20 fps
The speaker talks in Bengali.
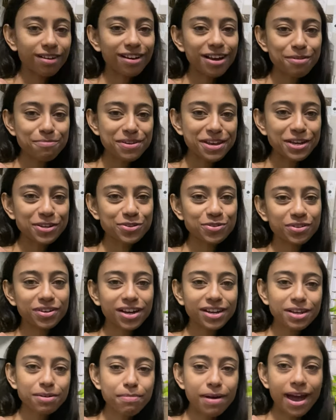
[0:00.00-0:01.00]
আমি
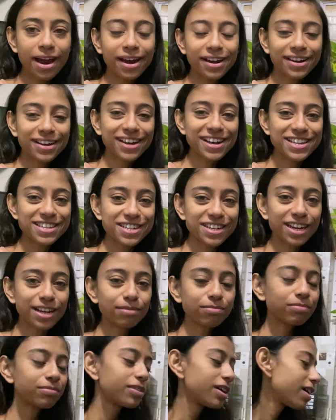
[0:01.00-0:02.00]
একটুখানি বাইরেটা গেছিলাম
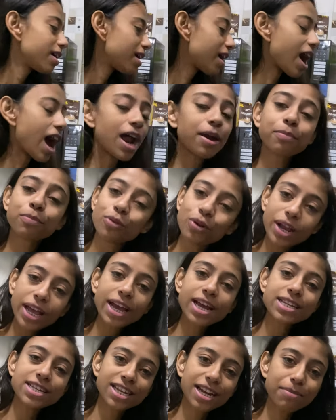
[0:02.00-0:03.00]
আর ভুলেই
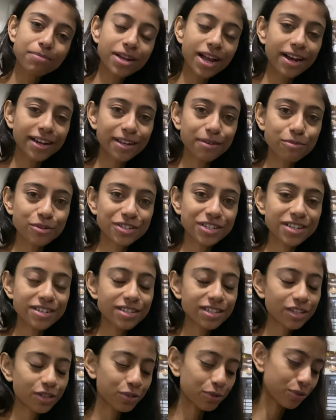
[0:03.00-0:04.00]
গেছিলাম ডালটা
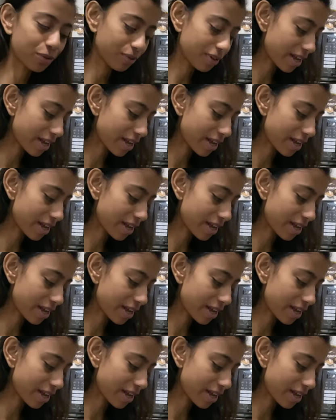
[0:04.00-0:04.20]
বসিয়েছি তো